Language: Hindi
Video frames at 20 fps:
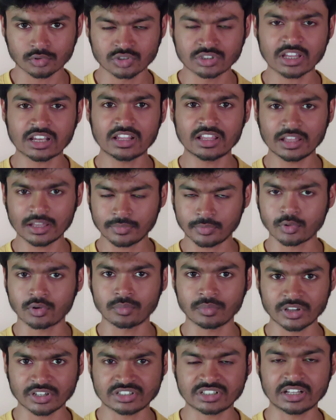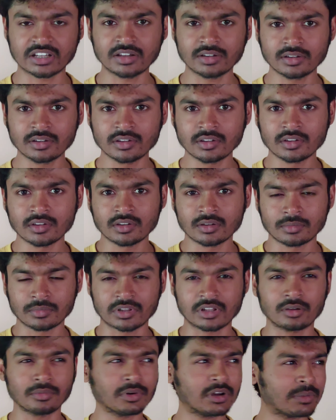उसके लिए ये फ़ोन बेस्ट है
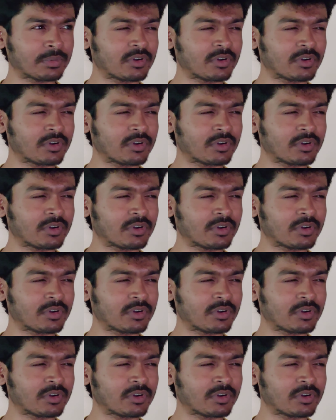मतलब